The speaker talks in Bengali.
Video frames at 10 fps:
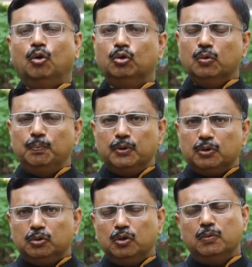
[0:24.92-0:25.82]

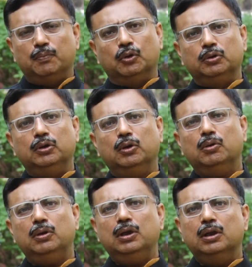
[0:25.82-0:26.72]
অনুব্রত
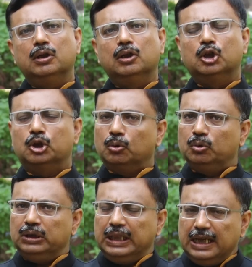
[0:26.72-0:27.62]
মণ্ডল
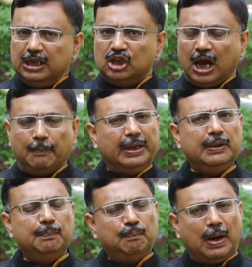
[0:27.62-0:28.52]
সত্যি
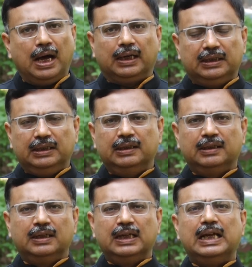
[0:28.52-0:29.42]
জামিন পান
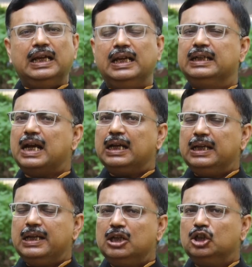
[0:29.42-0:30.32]
এটা
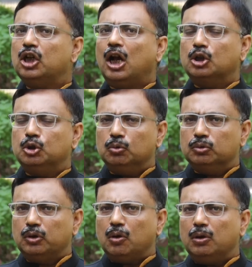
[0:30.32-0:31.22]
কি শাসক
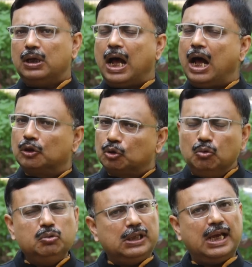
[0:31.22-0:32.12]
দল
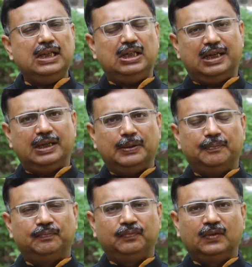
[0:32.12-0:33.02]
আদৌ চাইছে
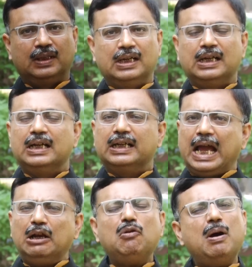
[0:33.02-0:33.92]

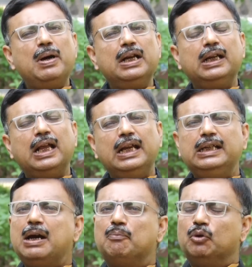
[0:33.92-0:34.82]
কেন আমার
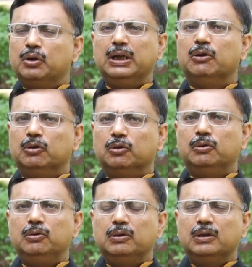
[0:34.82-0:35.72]
এটা মনে হলো
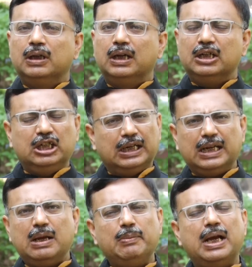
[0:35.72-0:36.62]

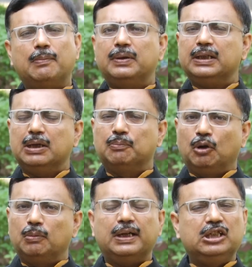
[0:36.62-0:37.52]
সেটাই আমি আপনাদের
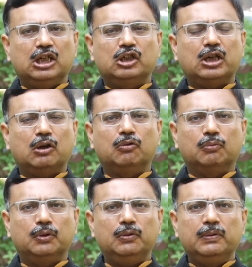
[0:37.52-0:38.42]
বলবার চেষ্টা করব